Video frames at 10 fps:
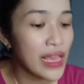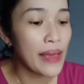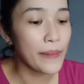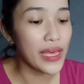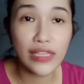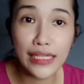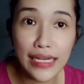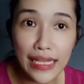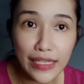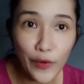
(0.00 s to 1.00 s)
Pero
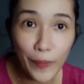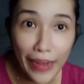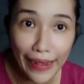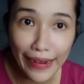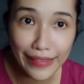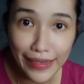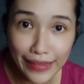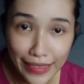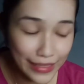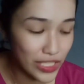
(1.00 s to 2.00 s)
tingnan natin kung
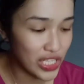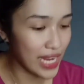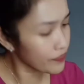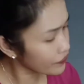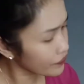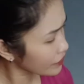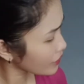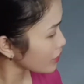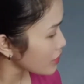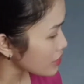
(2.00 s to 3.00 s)
makakadagdag siya.
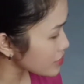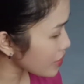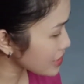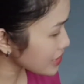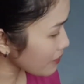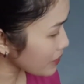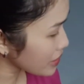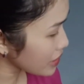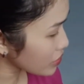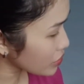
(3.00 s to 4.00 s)
So, ang sabi
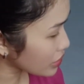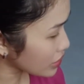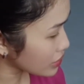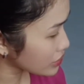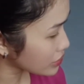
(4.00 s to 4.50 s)
dito,